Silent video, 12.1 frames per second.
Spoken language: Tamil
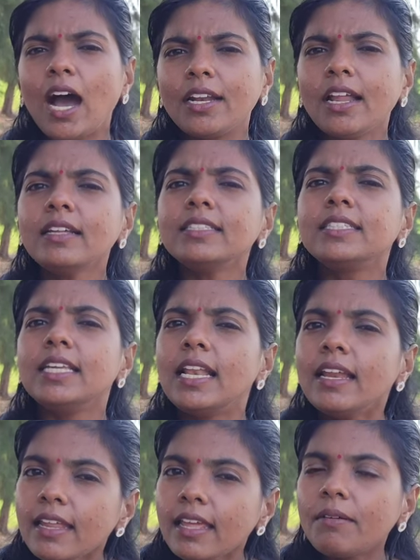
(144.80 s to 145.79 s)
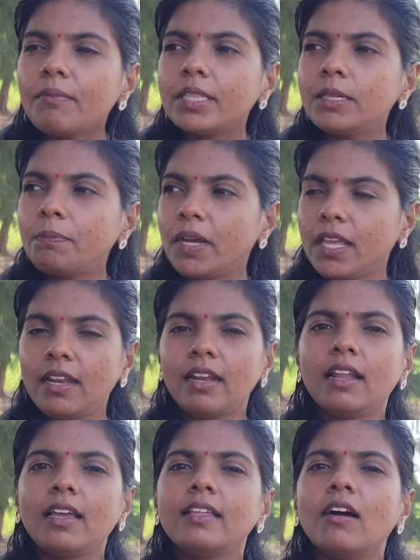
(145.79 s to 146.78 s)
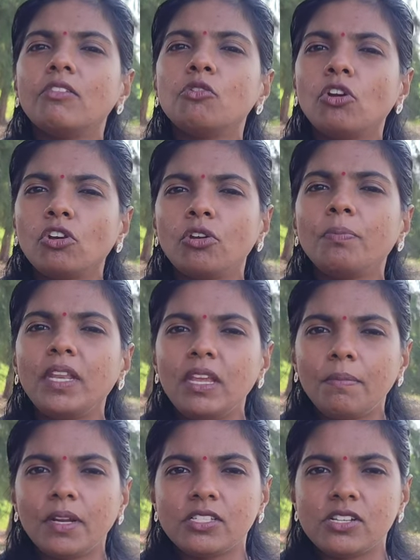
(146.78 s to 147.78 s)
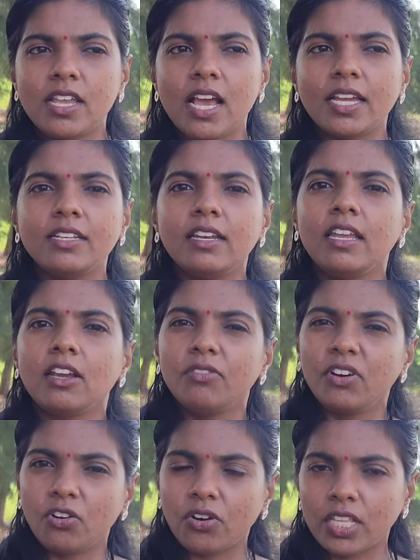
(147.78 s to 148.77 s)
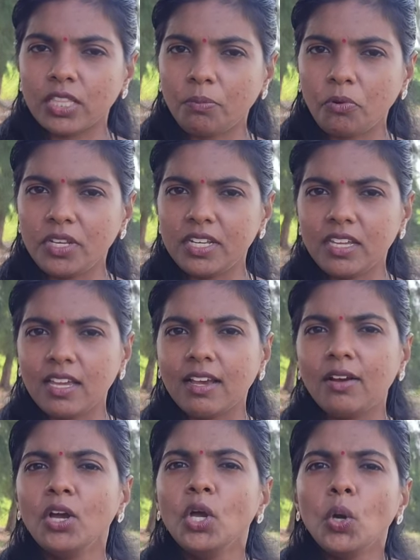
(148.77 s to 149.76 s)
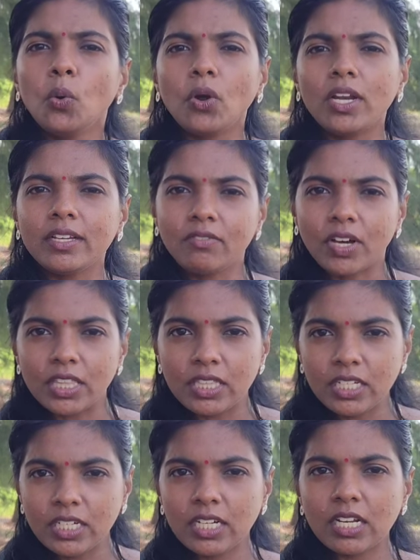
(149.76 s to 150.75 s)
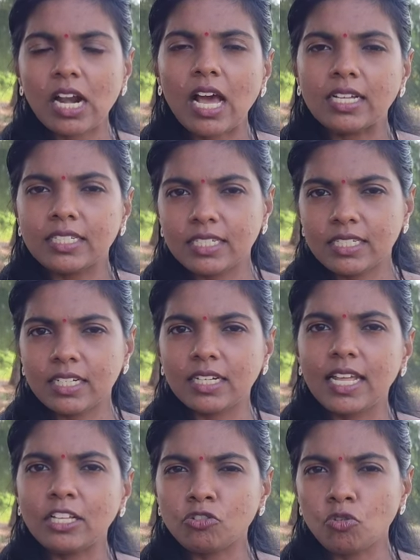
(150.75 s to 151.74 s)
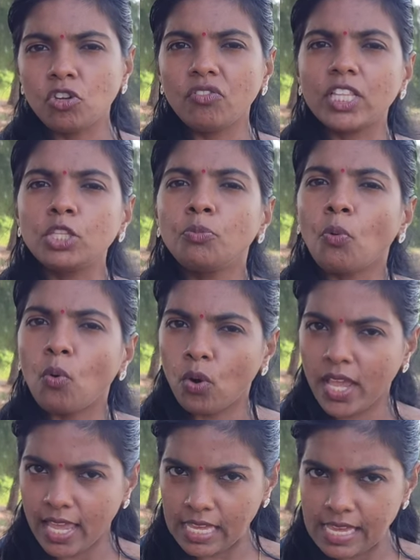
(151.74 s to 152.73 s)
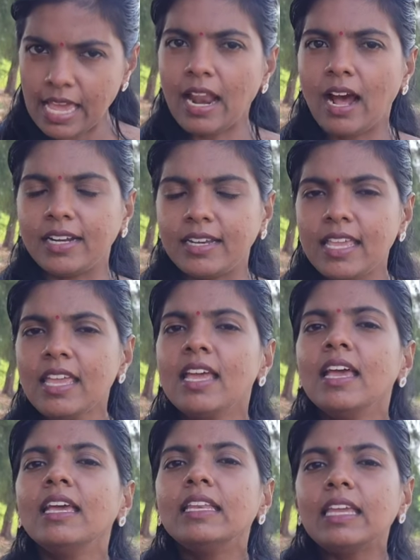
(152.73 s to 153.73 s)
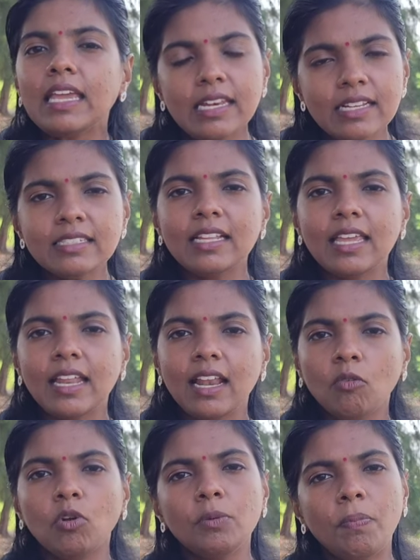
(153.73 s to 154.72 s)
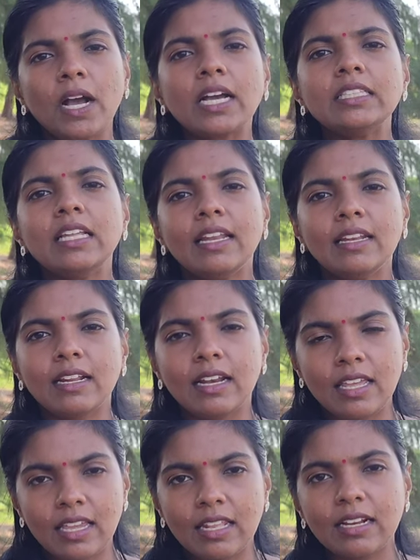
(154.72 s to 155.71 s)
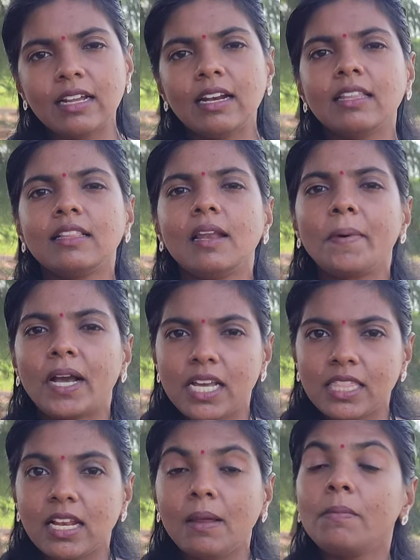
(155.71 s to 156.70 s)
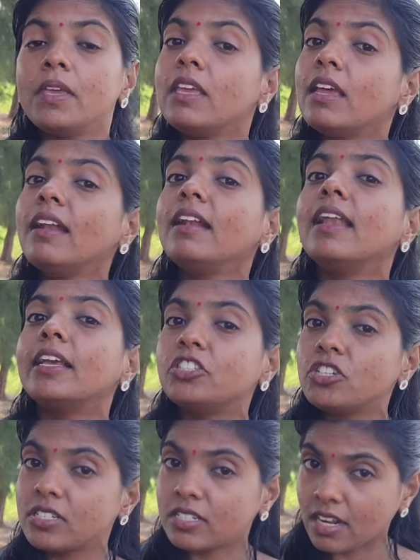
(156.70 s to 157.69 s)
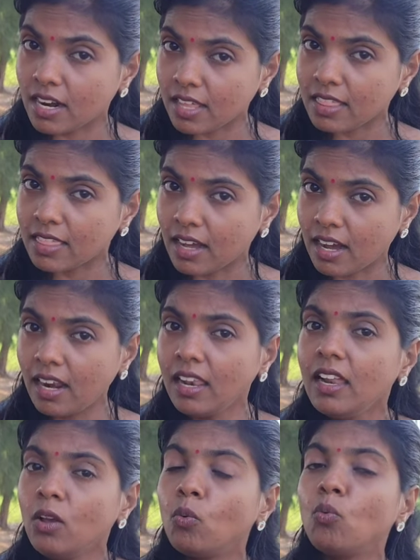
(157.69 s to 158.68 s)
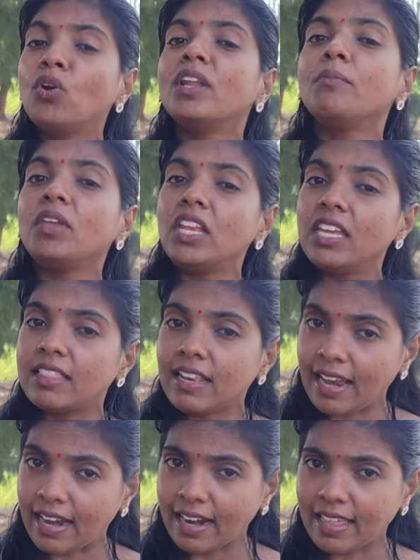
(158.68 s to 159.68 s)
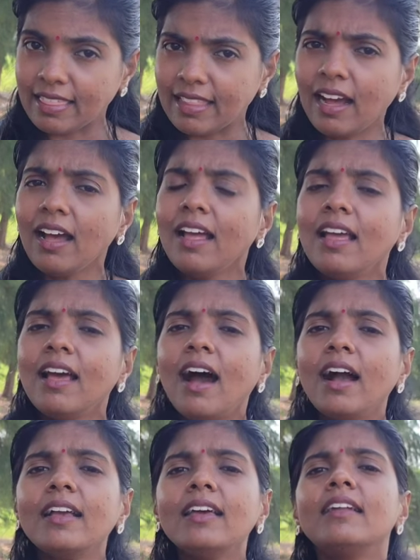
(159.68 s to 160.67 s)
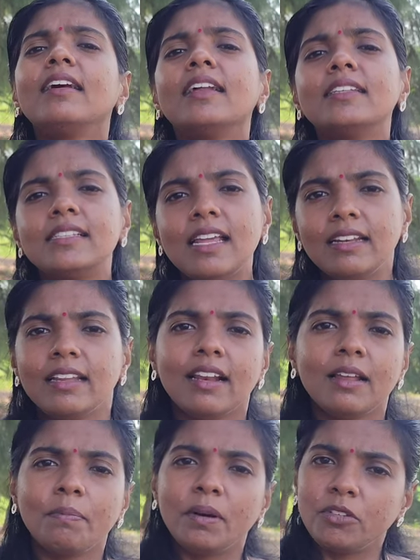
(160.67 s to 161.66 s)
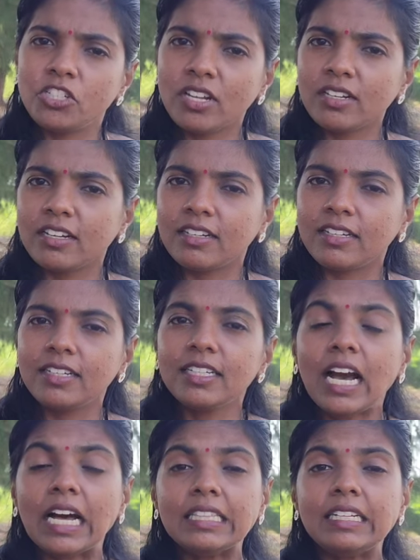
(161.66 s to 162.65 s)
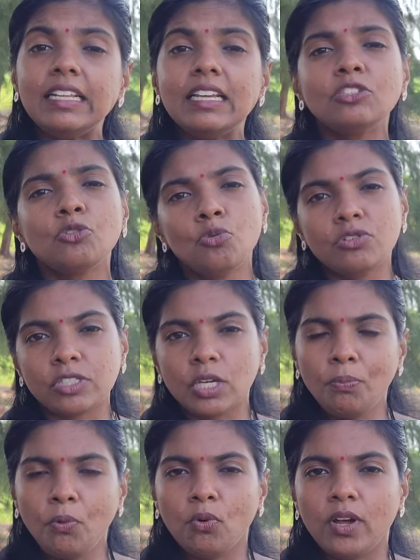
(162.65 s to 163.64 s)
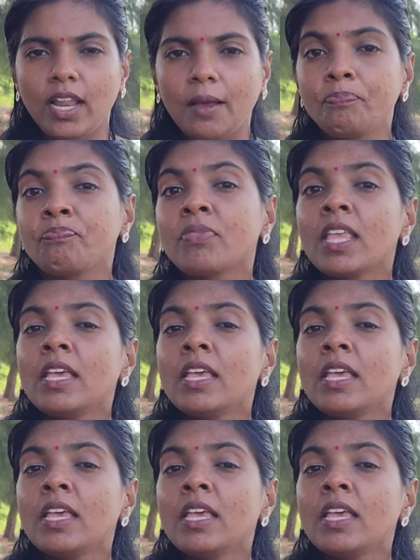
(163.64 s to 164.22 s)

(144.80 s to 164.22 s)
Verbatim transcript: ஆனால் சில நேரம் வந்து இப்படி என்னடா இதாவது உங்களுக்கு ஒரு பெரிய பிரச்சனை ஆகிட்டு நீங்கள் ஒரு இடத்த போயிட்டீங்க உங்களுக்கு வந்து கிளாஸஸுக்கு டே ஸ்கூலுக்கு வந்து போக இயலாட்டி நீங்கள் என்ன செய்யலாம் உங்களுக்கு பக்கத்தில் இருக்கிற நீங்கள் இருக்கிற இடத்துல பக்கத்தில் பிஎட் லெக்சர்ஸ் நடந்தால் உங்களோட மீடியத்தில் நடந்தால் அங்கே இருக்கிற சென்டரில் பெர்மிஷன் கேட்டுட்டு அந்த டே ஸ்கூல்ஸுக்கு போகலாம்